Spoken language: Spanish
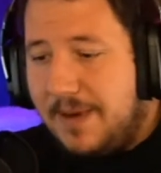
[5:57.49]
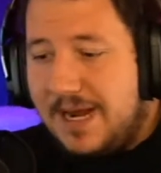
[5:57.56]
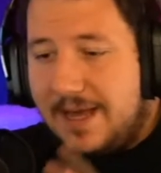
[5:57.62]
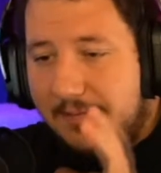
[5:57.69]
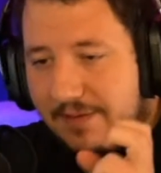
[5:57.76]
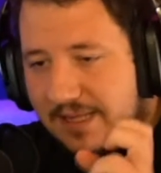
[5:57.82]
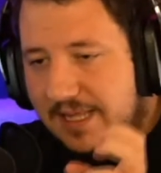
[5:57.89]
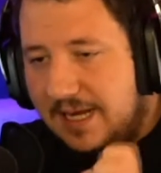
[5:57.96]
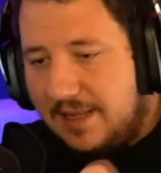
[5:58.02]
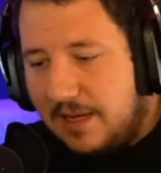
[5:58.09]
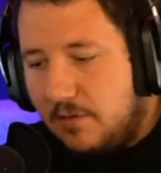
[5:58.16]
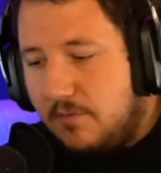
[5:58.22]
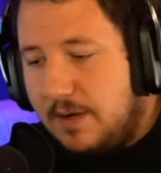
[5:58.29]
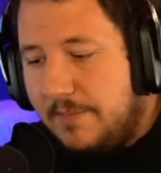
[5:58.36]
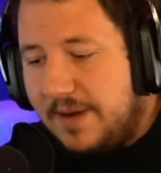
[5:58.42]
para evitar de
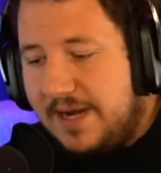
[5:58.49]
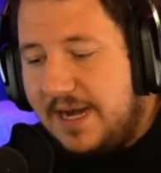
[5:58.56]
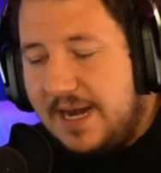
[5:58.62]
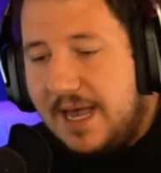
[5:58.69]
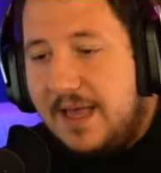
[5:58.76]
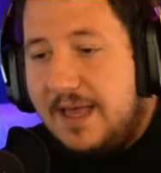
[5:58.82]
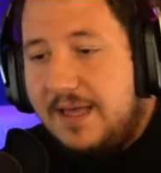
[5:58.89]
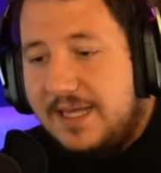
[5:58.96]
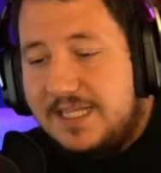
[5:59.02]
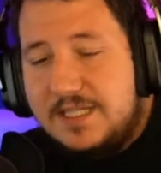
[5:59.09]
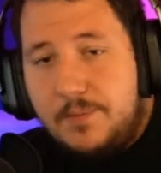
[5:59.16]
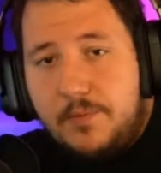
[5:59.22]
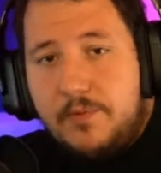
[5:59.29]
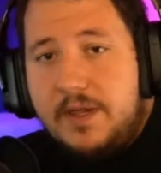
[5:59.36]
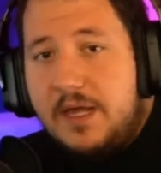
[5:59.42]
alguna manera que
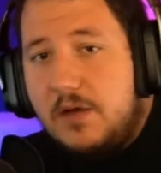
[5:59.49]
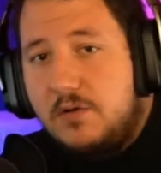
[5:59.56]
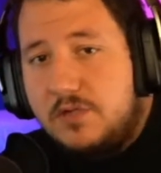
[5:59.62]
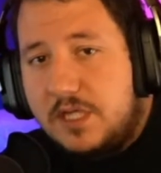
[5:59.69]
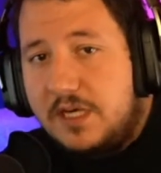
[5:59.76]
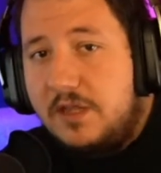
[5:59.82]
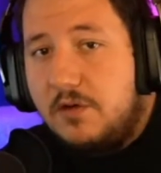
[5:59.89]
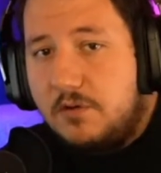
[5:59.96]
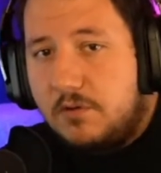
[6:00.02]
se publique contenido